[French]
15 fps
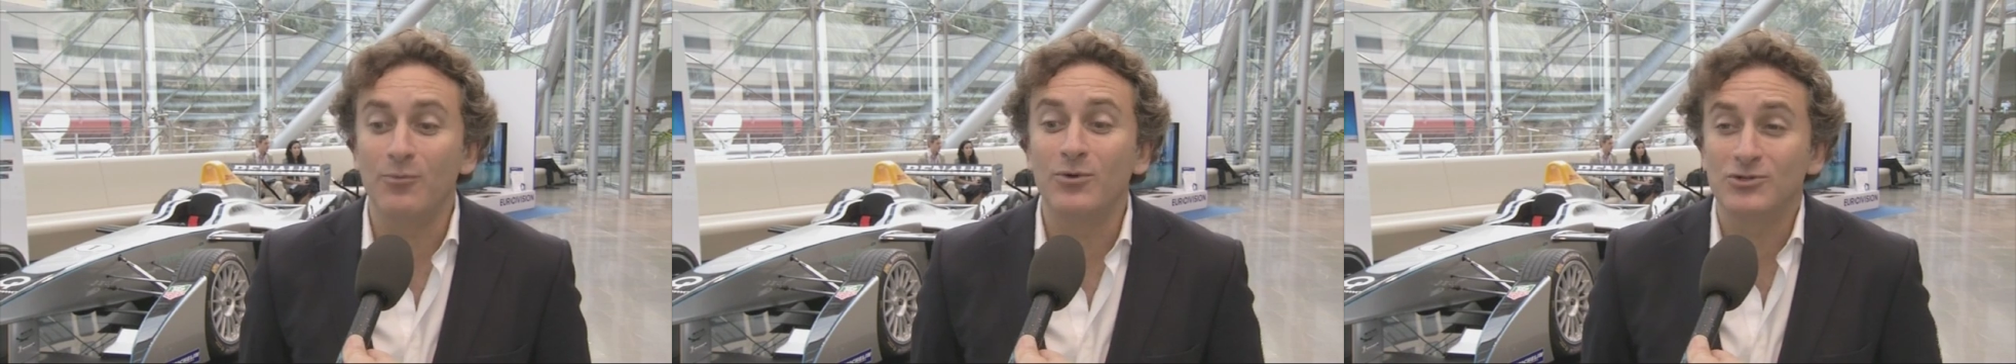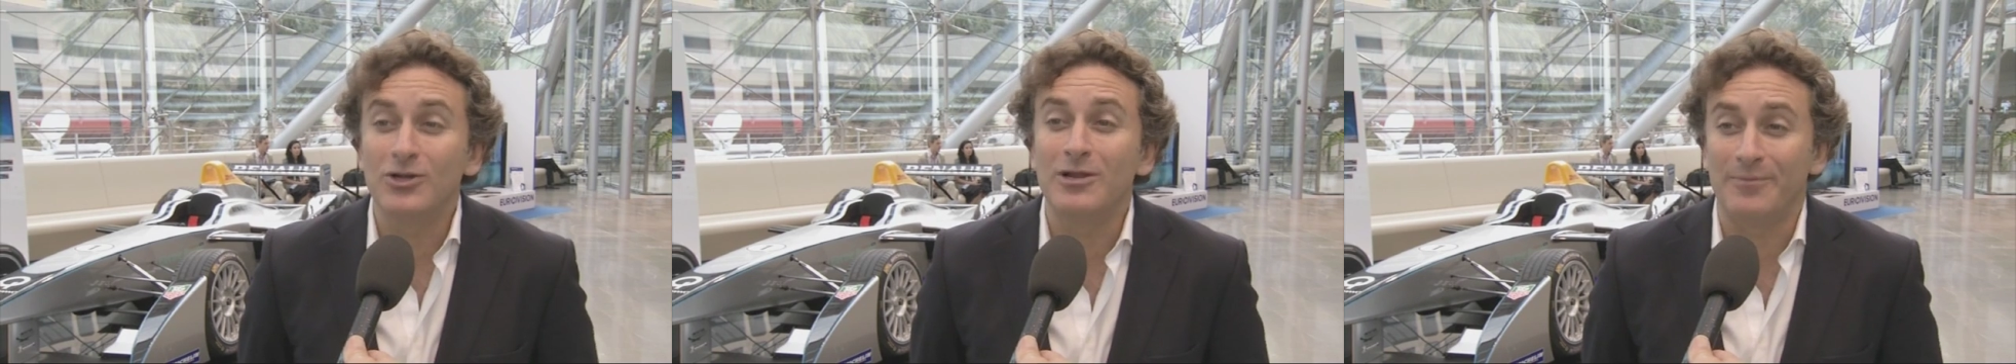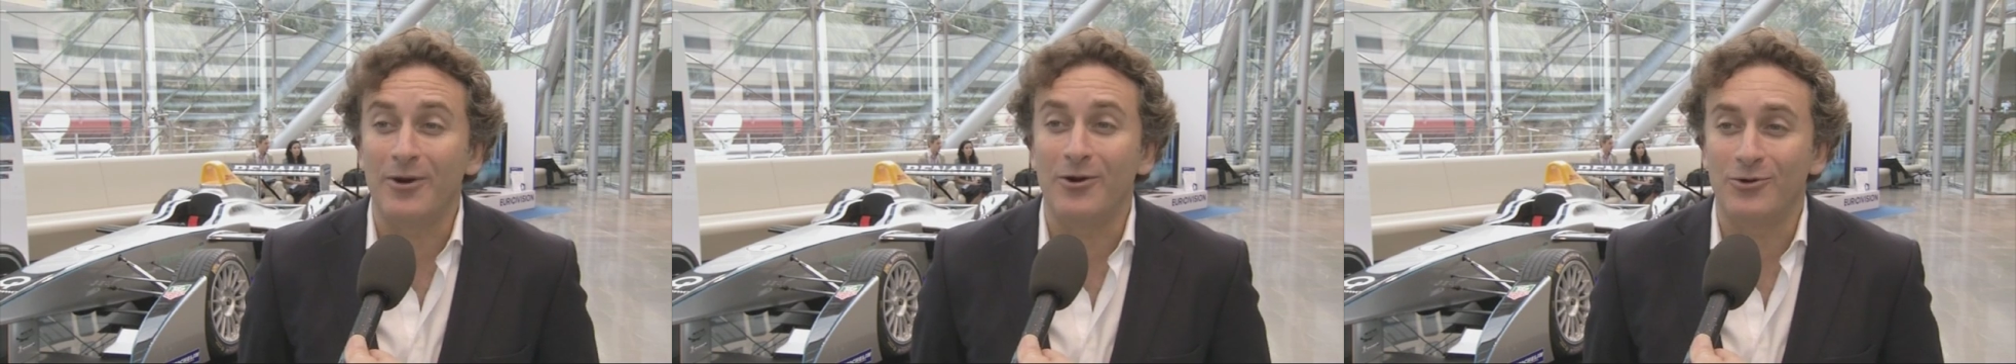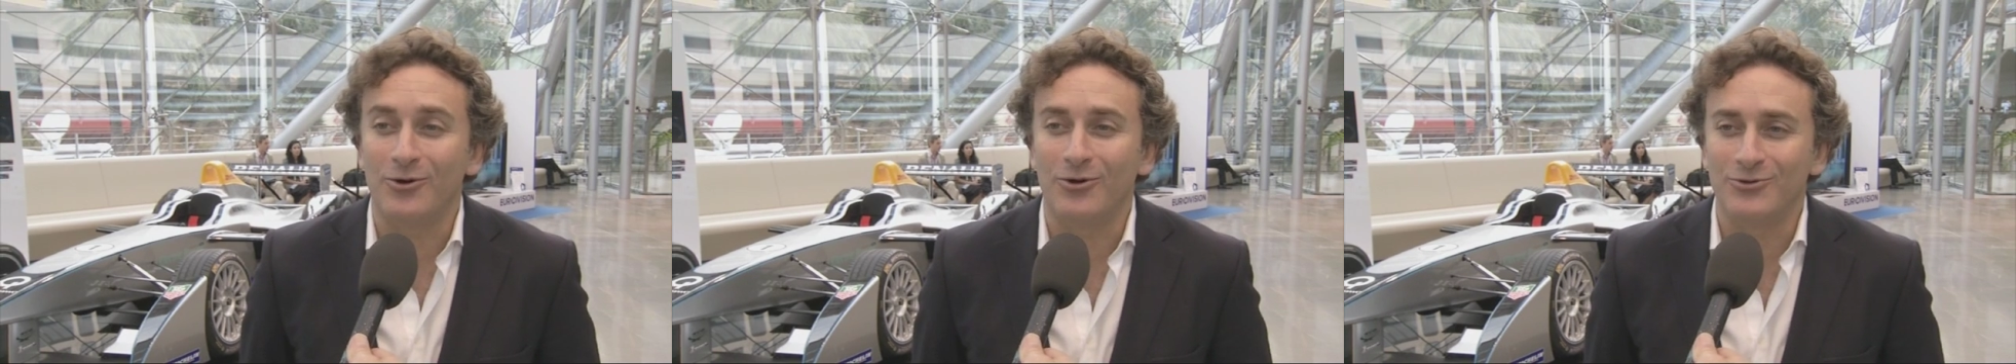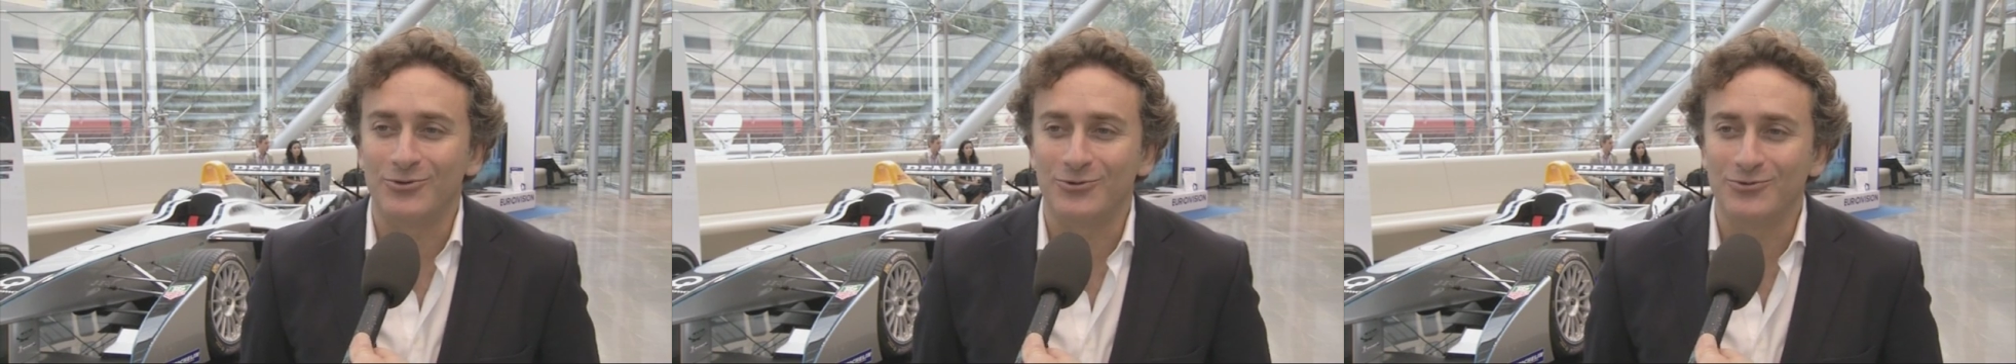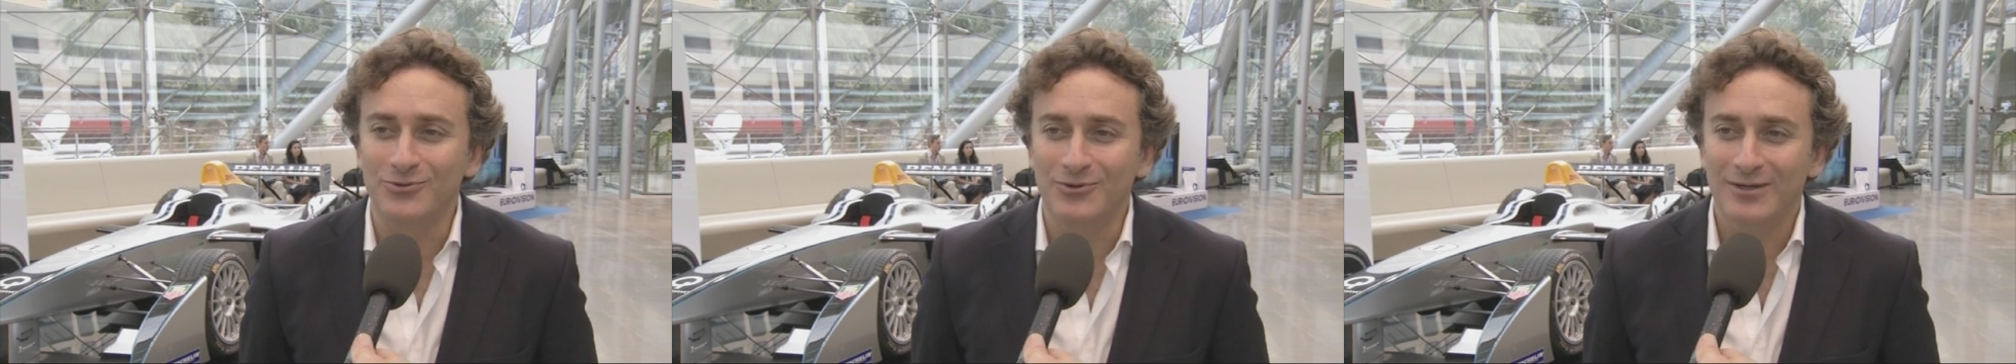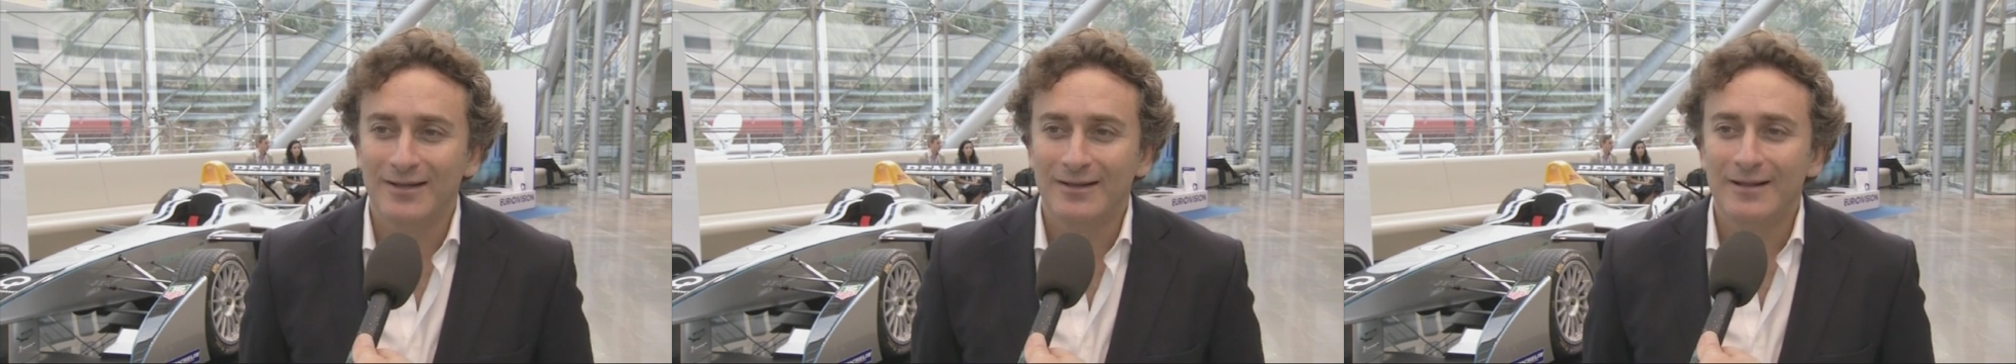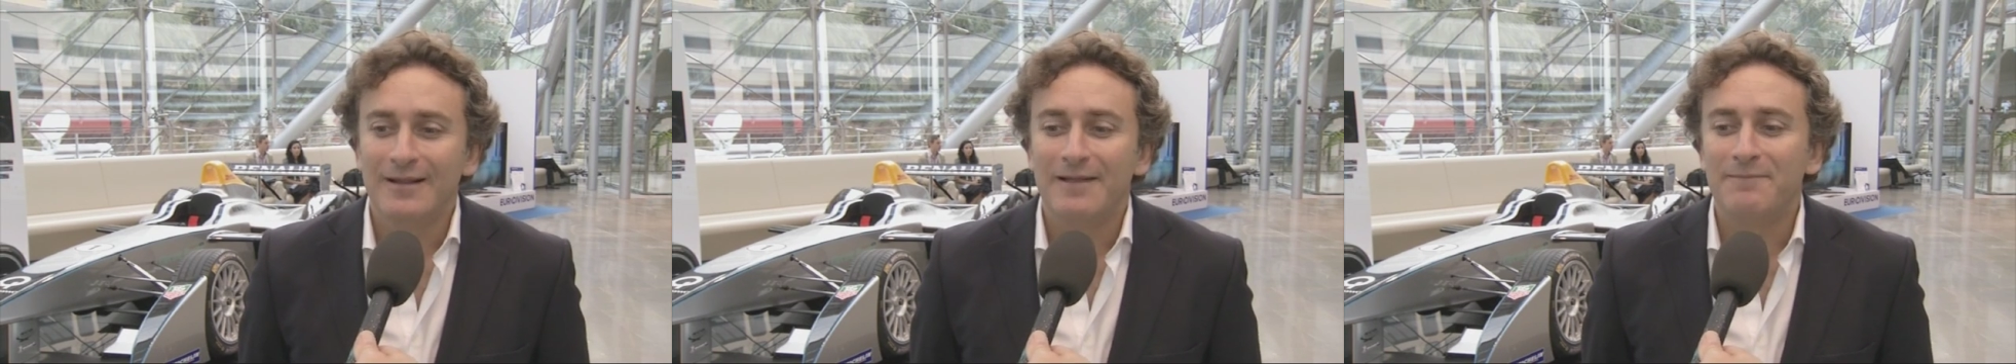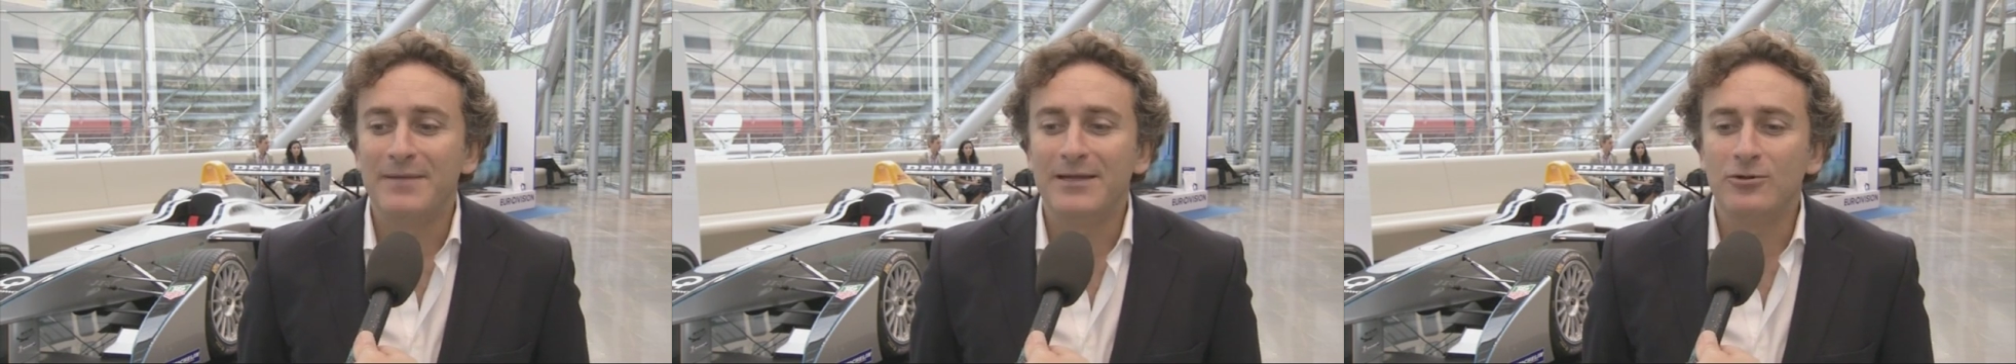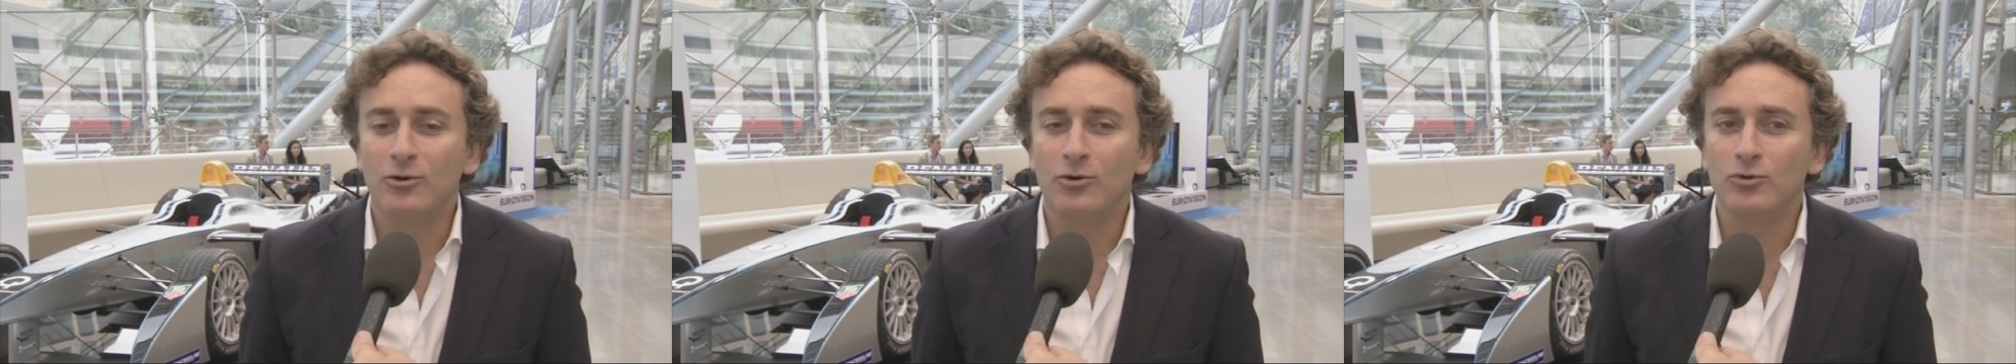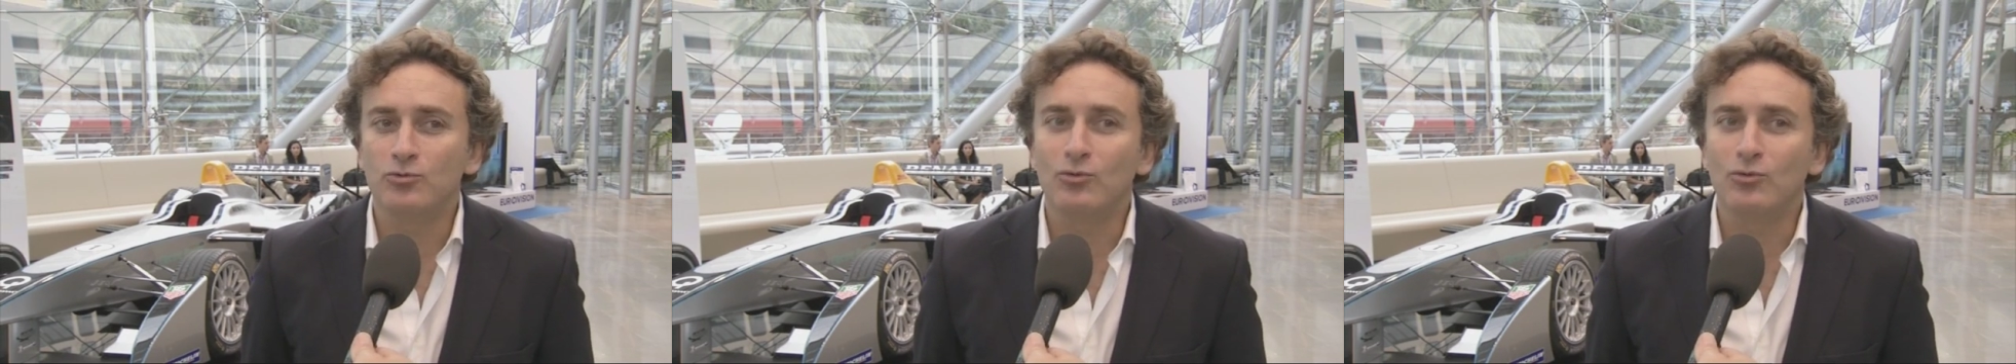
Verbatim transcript: Moi je ne l'ai pas encore entendu, mais dans